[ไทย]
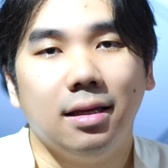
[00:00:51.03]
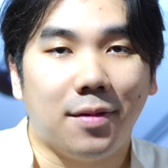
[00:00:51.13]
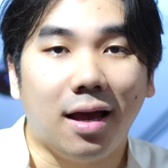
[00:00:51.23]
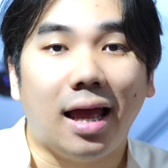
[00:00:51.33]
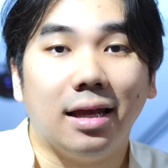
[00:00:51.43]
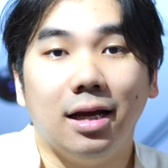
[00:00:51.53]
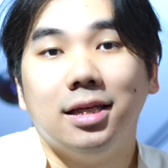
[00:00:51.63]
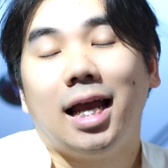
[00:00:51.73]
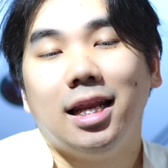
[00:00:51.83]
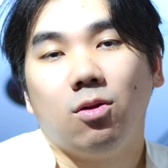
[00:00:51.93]
ถ้าใครเคย
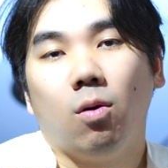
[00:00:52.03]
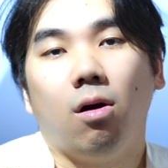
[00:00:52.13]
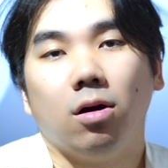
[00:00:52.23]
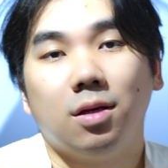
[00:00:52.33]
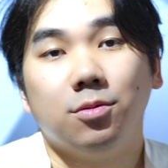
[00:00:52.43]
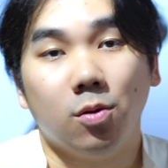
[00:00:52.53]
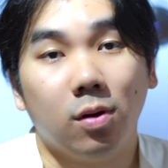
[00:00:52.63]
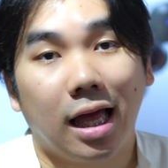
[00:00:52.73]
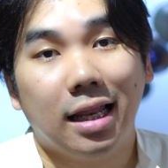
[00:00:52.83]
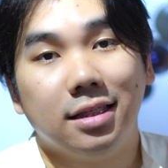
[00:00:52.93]
ใช้ตัวของ Samsung
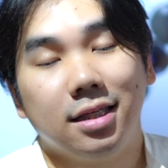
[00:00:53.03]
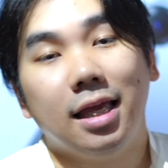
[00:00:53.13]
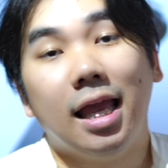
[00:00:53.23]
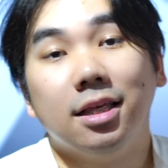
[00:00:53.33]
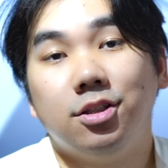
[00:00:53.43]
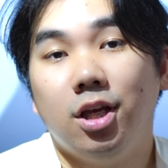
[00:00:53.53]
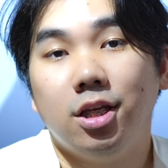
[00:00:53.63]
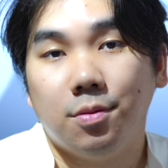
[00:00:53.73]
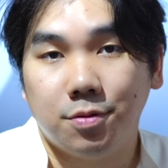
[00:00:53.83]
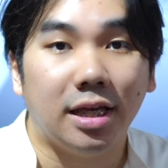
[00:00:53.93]
Galaxy
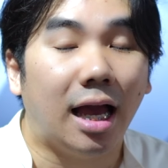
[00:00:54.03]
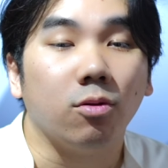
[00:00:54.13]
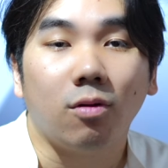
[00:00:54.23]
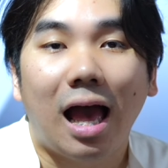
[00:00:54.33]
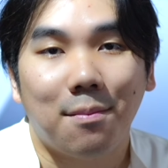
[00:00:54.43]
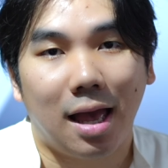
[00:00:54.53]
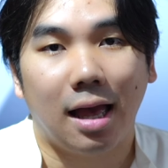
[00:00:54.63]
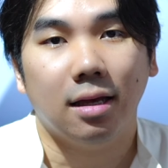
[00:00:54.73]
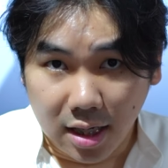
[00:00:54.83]
S24 Ultra มา